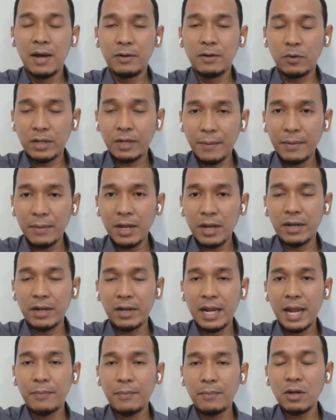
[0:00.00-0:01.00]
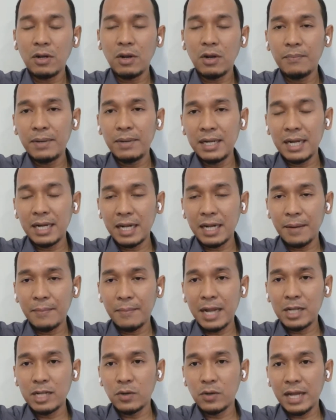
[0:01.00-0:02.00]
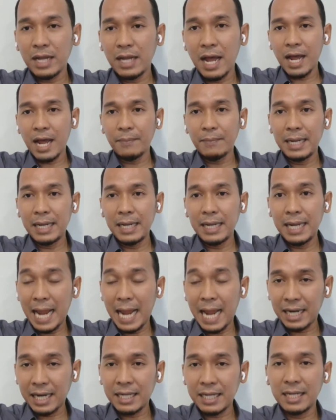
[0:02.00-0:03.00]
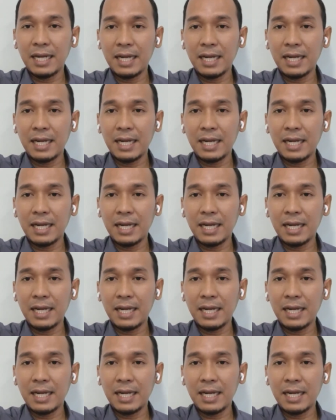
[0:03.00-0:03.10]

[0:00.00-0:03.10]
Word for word: ถูกทำให้อ่อนแอ เพราะต้องพึ่งรัฐบาลส่วนงเป็นหลัก